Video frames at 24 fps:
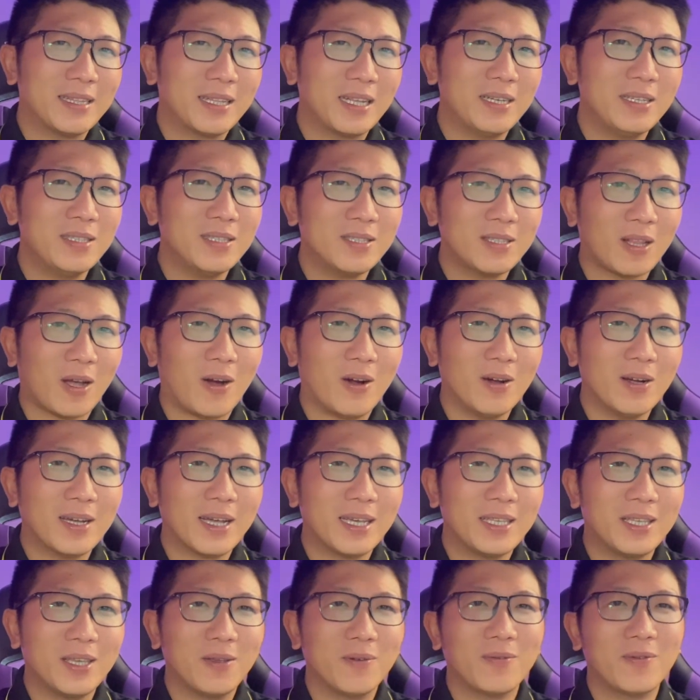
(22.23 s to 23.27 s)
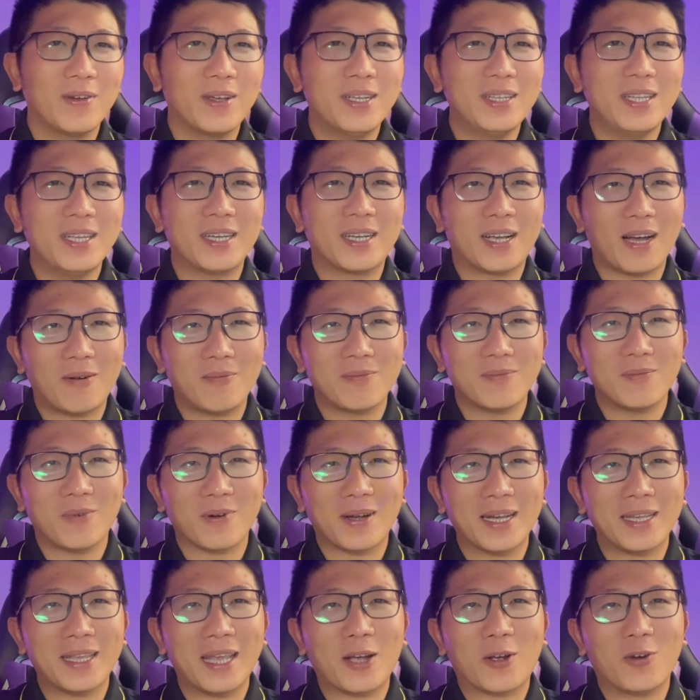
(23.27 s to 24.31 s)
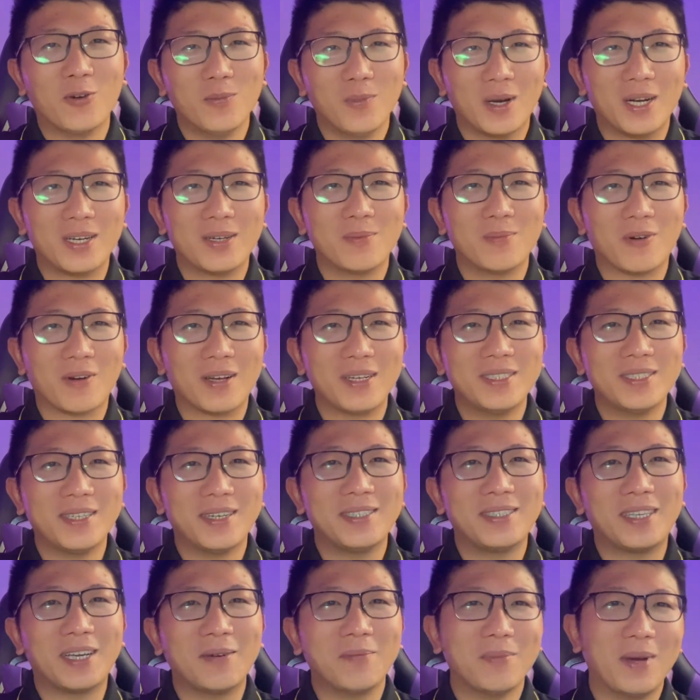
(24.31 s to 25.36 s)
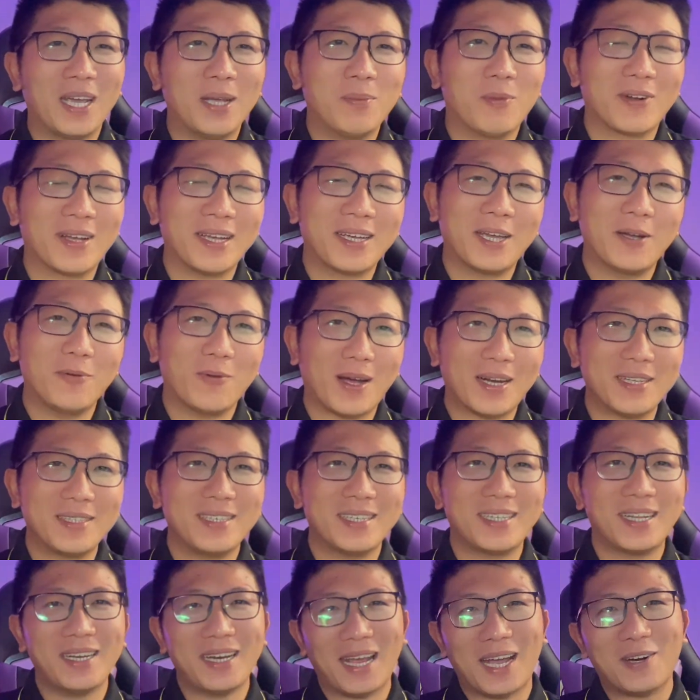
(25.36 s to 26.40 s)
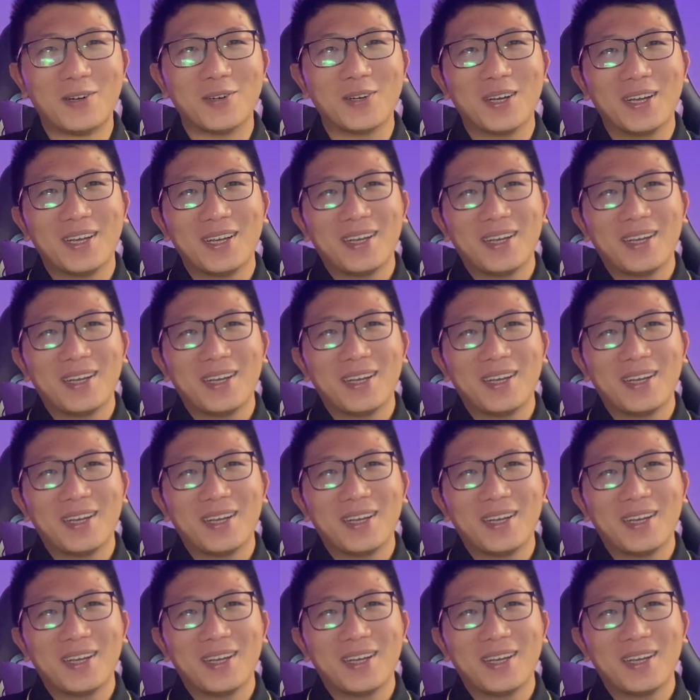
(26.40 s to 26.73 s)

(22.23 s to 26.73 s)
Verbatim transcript: tính toán cái chi phí thi công một căn nhà của mình một cái sự chuẩn bị một cái kế hoạch như thế nào